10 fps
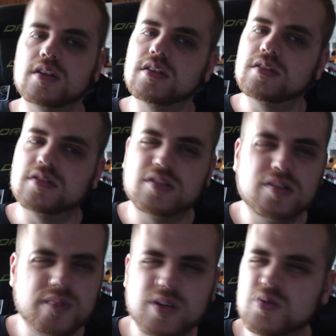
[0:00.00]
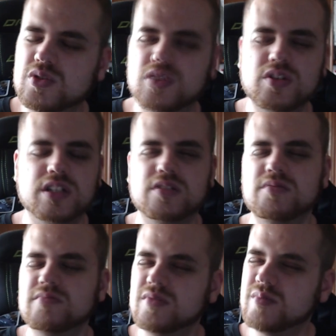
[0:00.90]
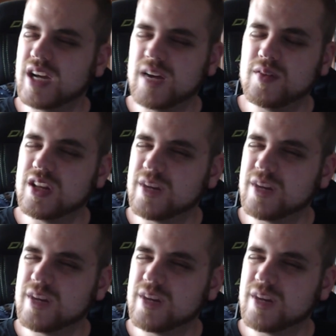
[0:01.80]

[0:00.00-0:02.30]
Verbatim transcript: No me gustó, no, me acabo de